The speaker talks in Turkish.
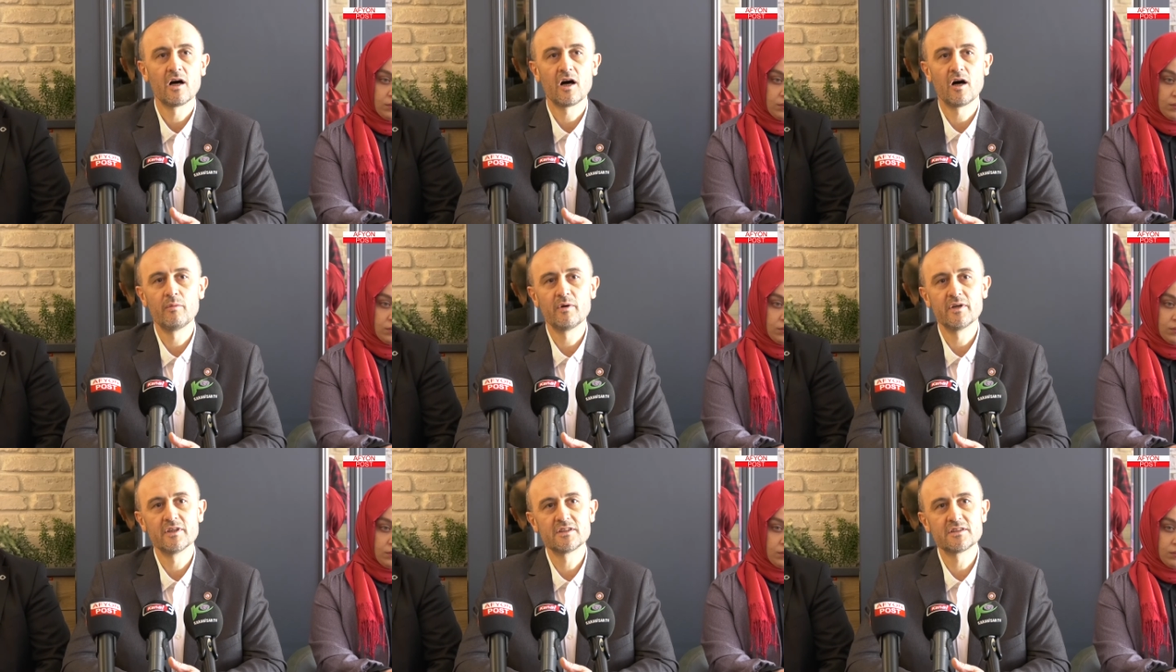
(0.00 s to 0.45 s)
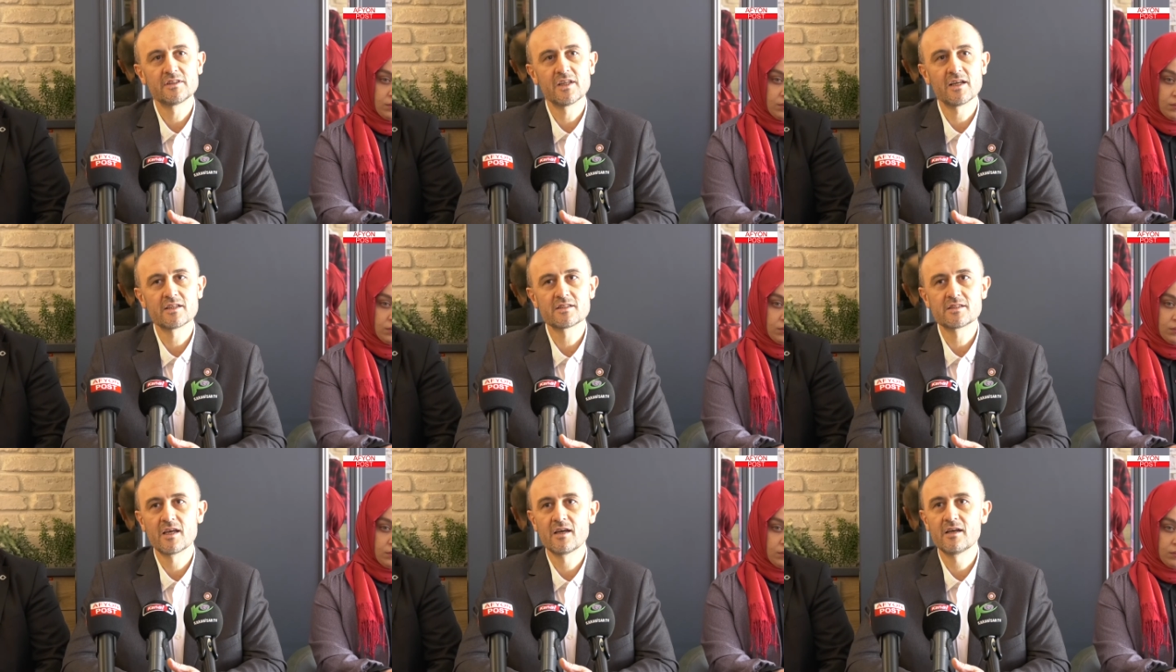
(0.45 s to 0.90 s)
Ama
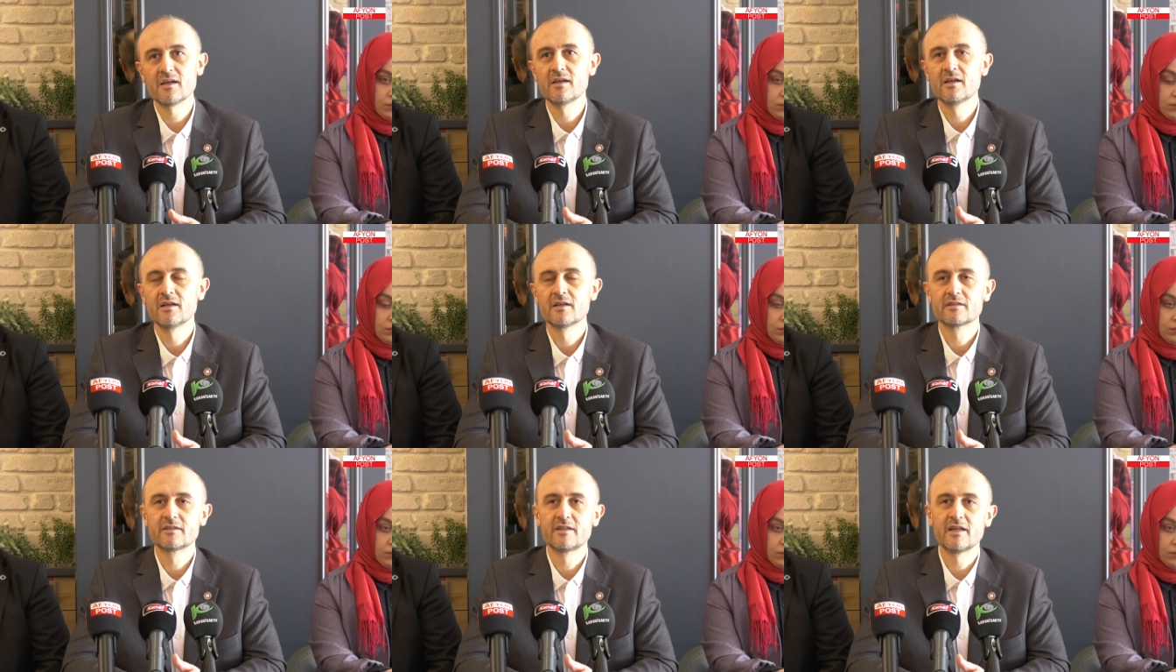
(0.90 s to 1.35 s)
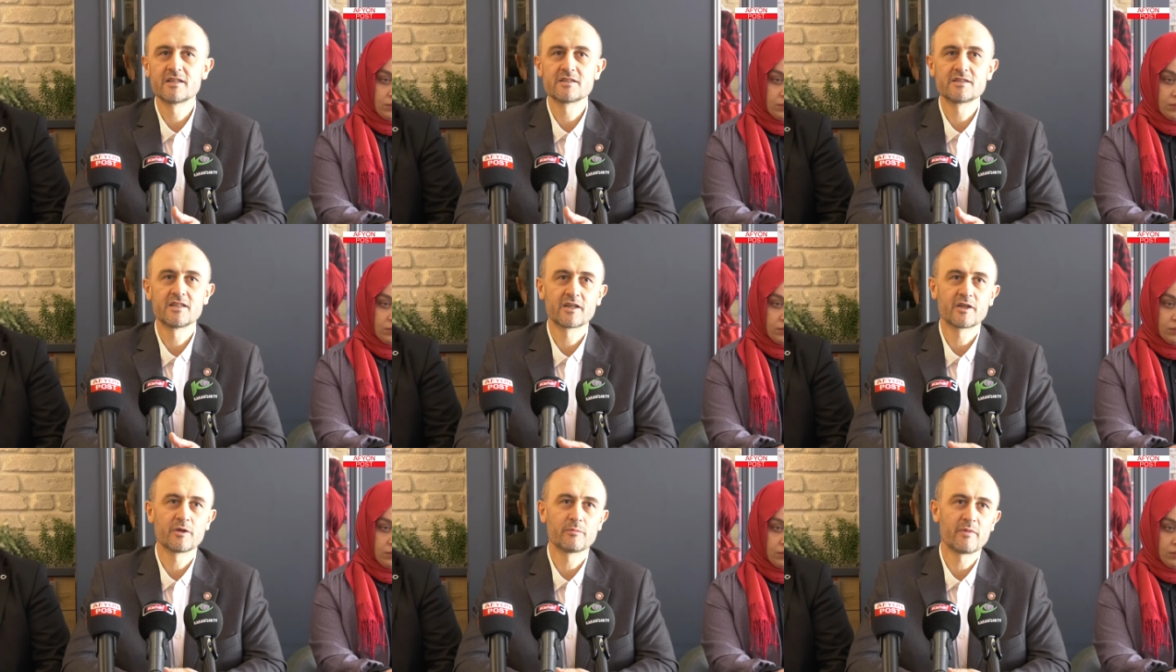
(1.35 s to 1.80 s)
isterse
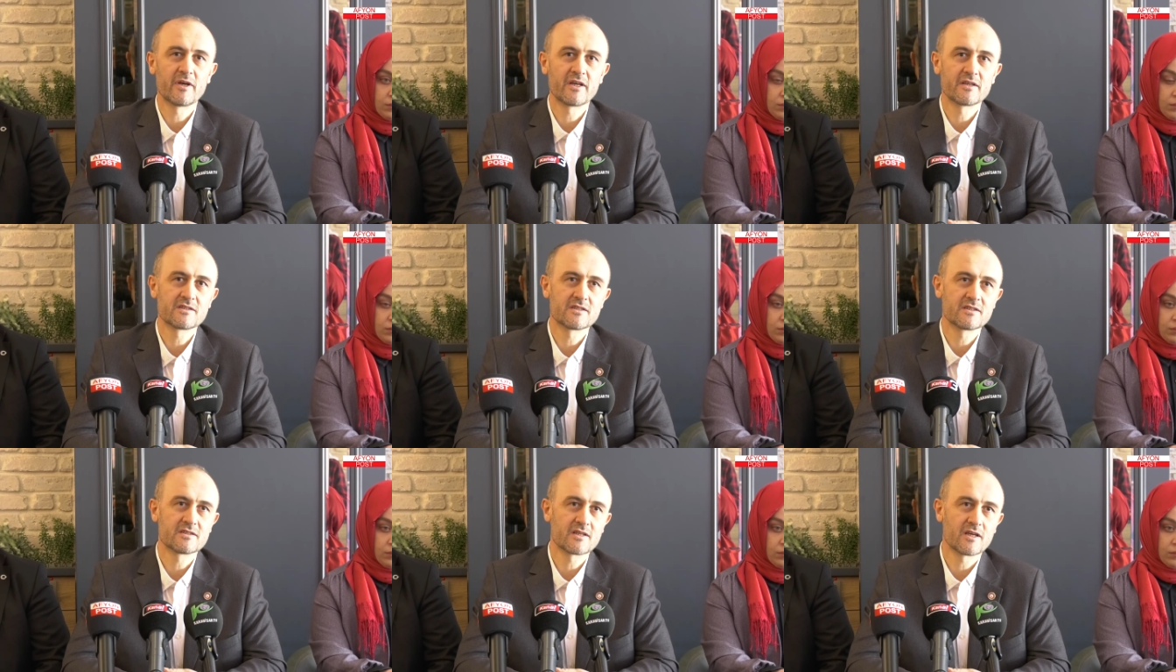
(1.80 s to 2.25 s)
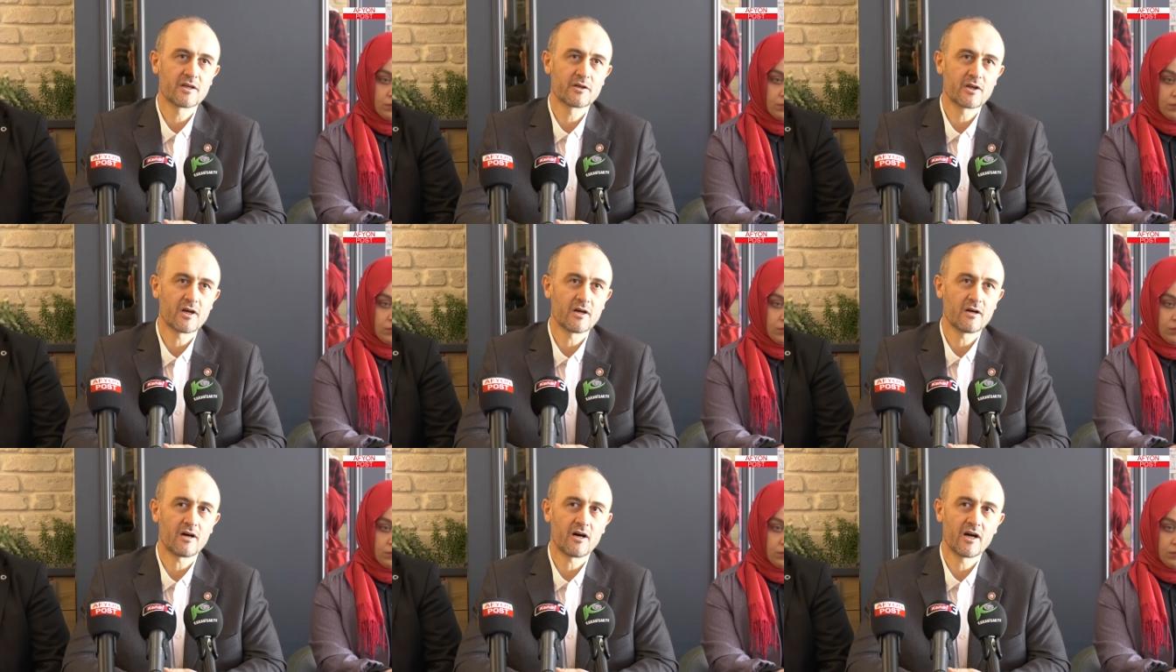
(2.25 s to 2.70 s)
derse ki ben size
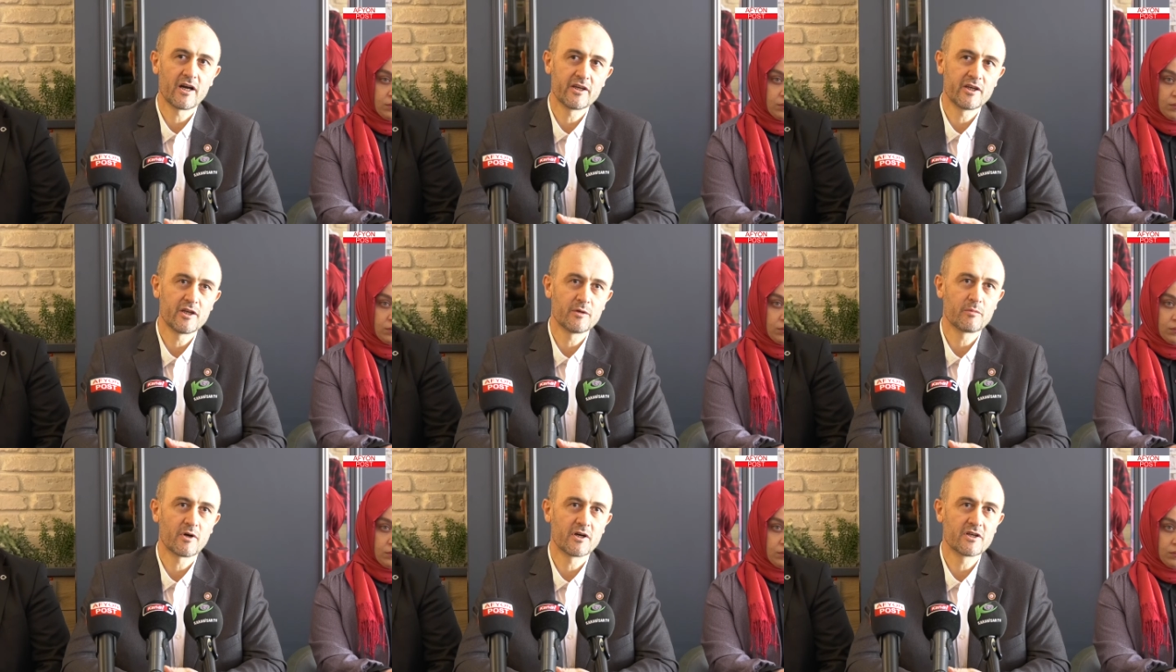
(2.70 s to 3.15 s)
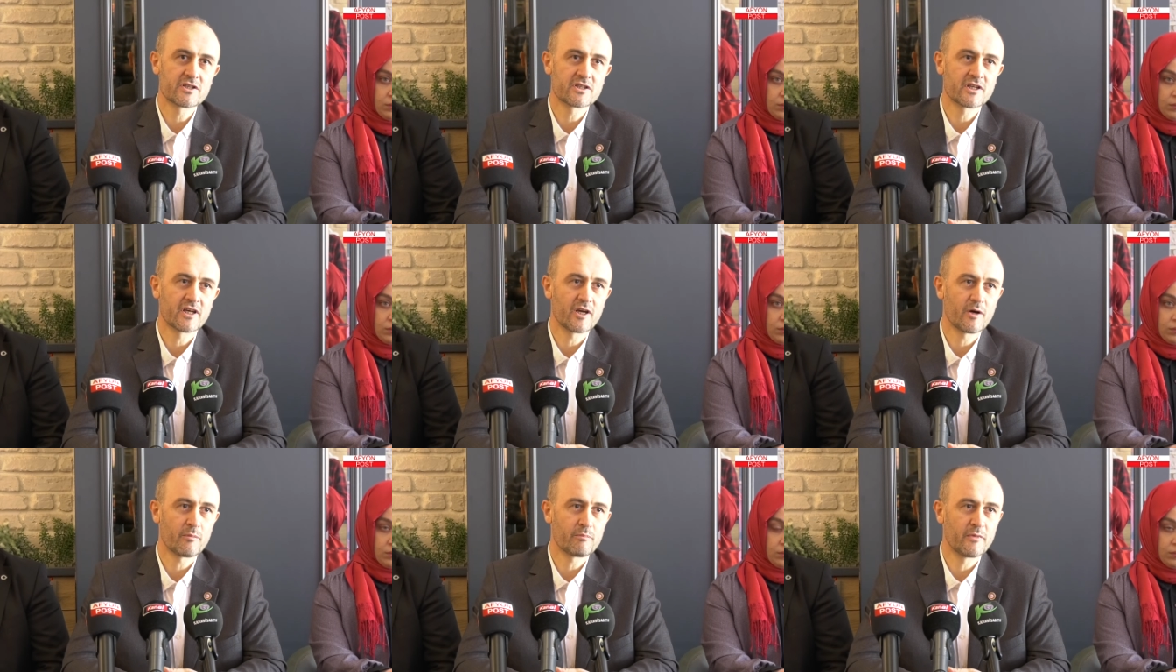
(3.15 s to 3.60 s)
aynı
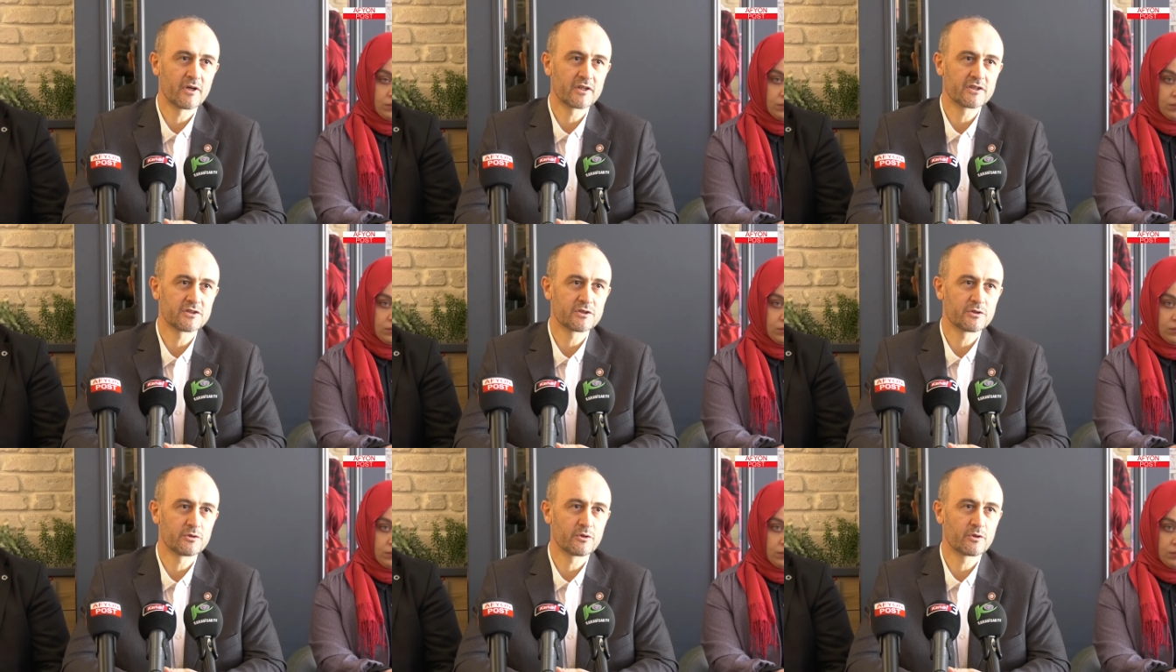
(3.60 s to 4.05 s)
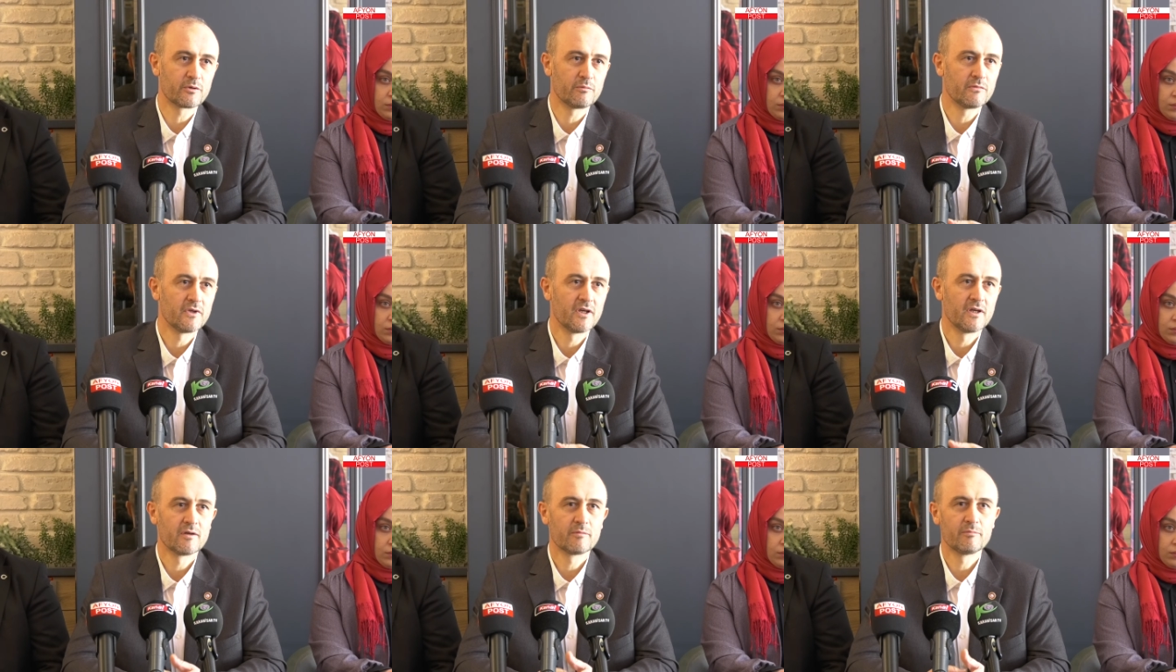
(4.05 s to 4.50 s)
bağışta yapmak istiyorum.